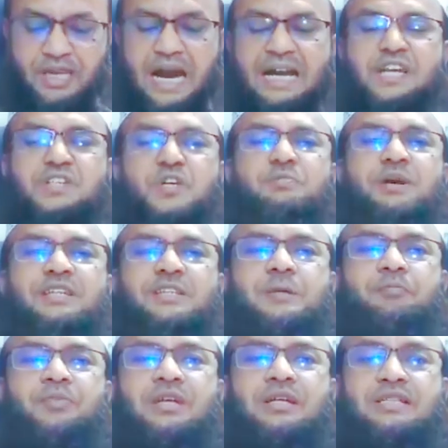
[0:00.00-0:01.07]
আরেকজন ব্যক্তি
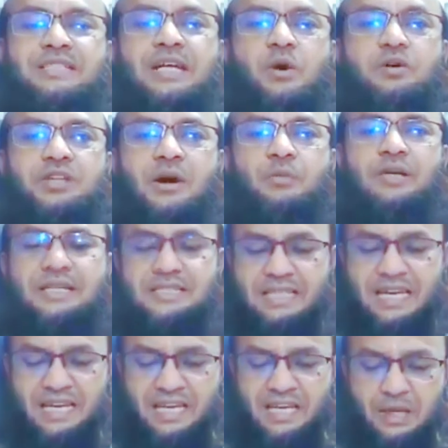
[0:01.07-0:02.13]
যে কথা
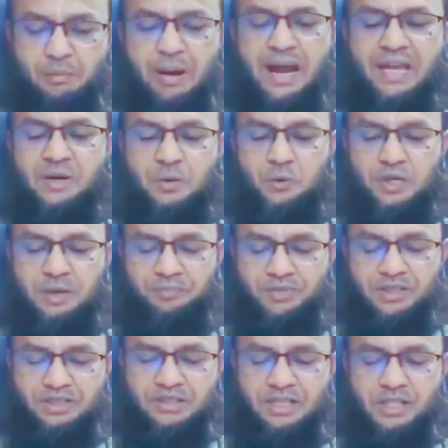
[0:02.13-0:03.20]
বলেছিলেন মায়ের কোলে
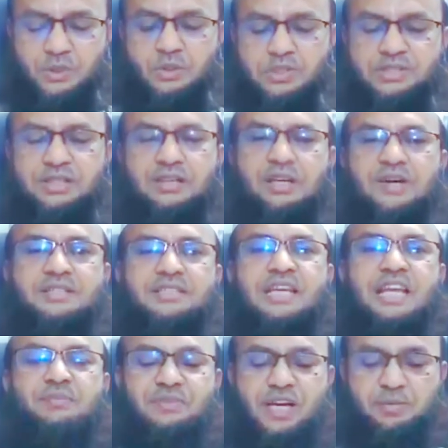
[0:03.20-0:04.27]
রাসুল সাল্লাহ
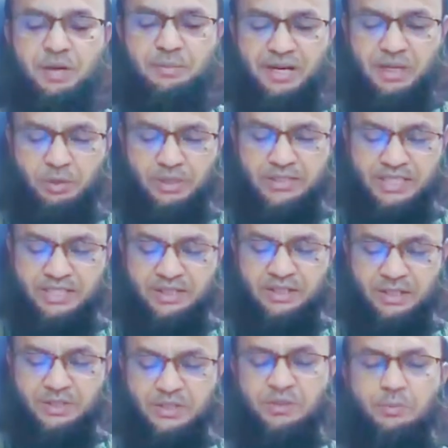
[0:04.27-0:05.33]
সাল্লাম তার ব্যাপারে বলেছেন
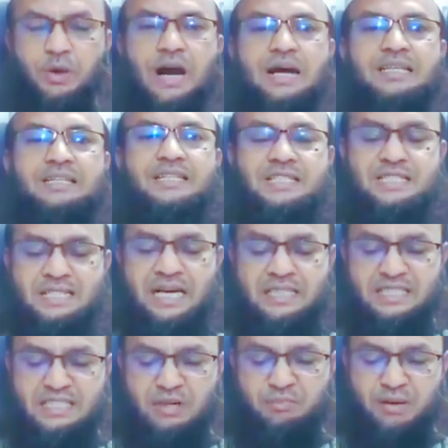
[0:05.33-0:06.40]
সেই বখারিতে এসেছে
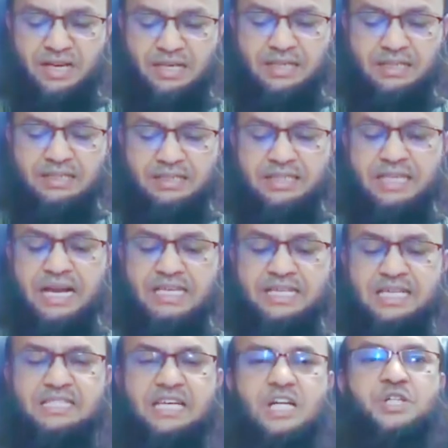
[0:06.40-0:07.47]
হাদিস নাম্বার তিন
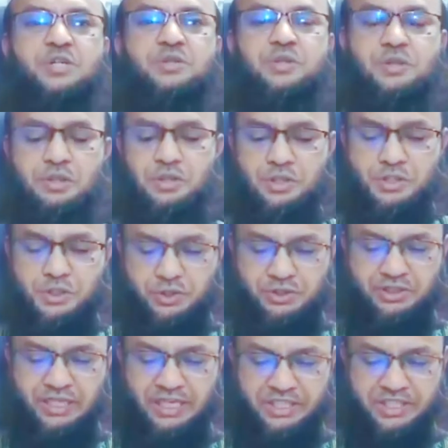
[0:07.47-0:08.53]
হাজার চারশত
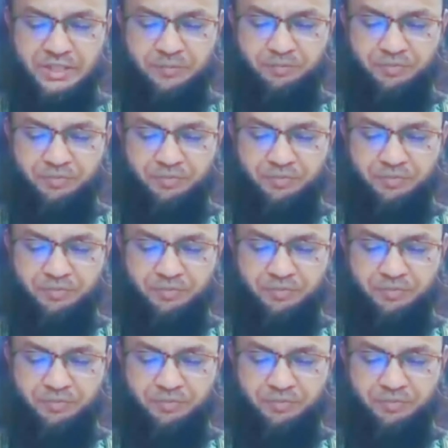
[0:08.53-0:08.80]
ছত্রিশ